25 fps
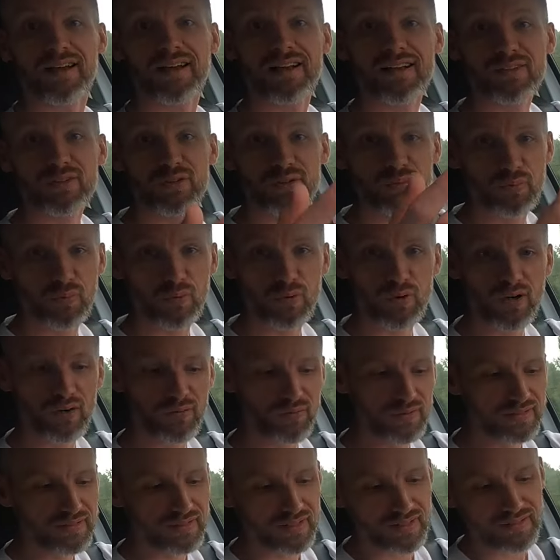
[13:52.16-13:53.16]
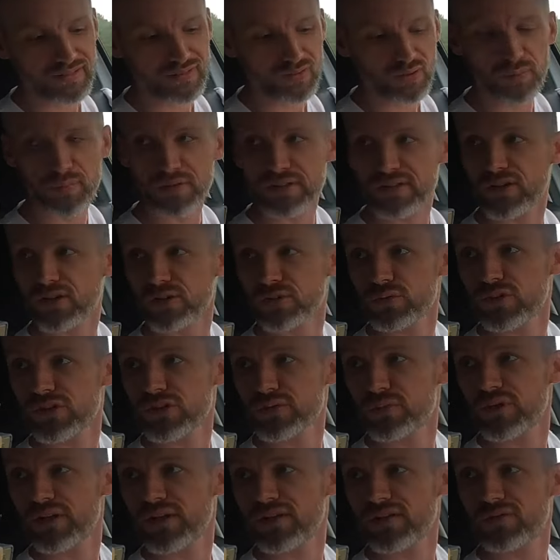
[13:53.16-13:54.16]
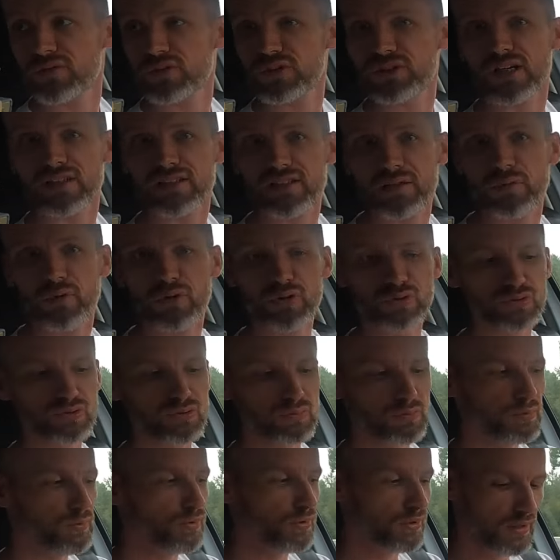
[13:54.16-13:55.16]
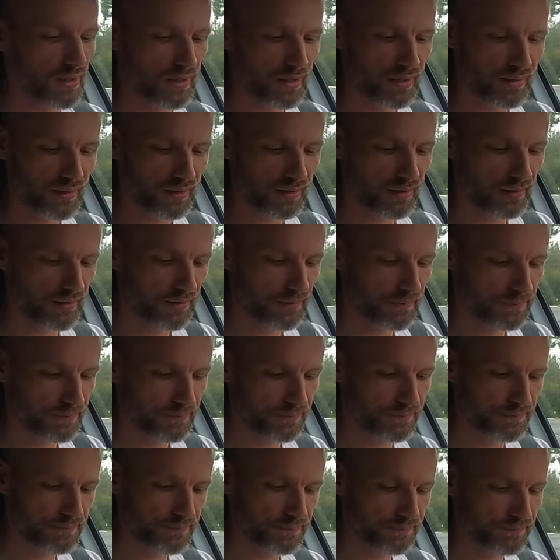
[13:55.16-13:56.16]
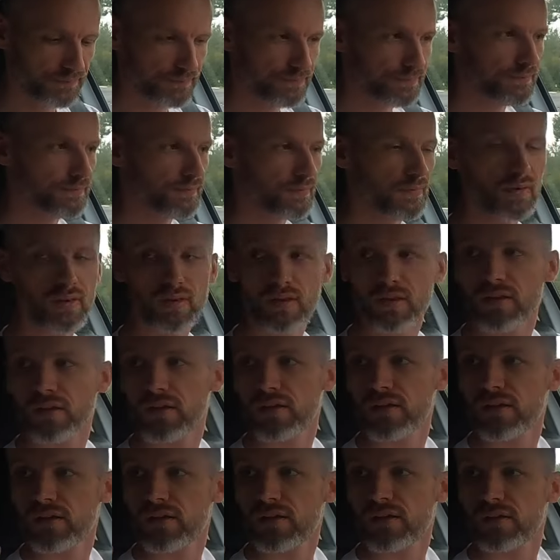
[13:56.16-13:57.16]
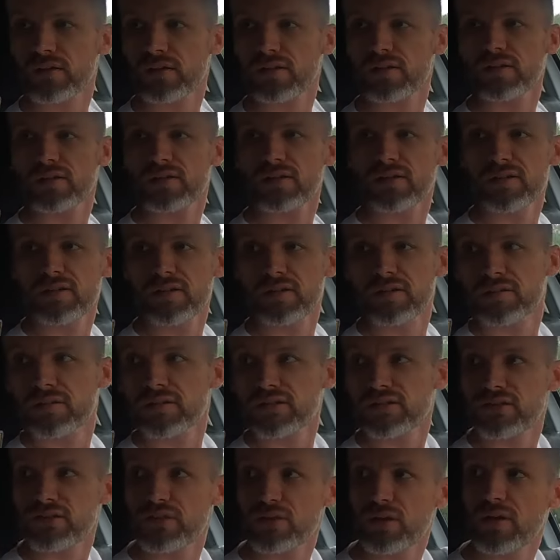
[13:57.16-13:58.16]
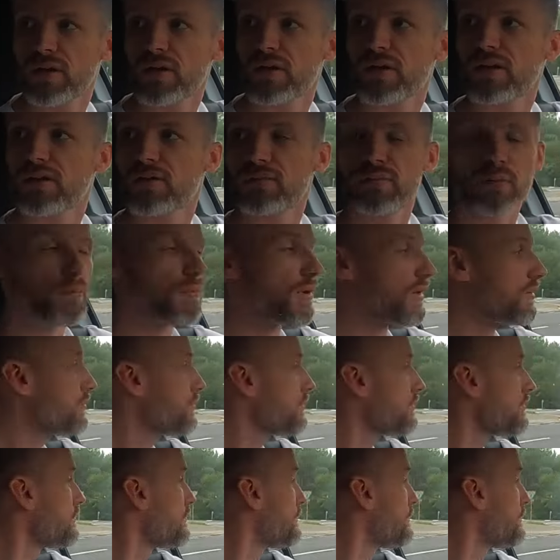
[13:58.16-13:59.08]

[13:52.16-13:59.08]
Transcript: GoPro, en fait, elle se remettait en USB. Il faut que je la débranche pour la. Euh, sinon, euh. enfin bref.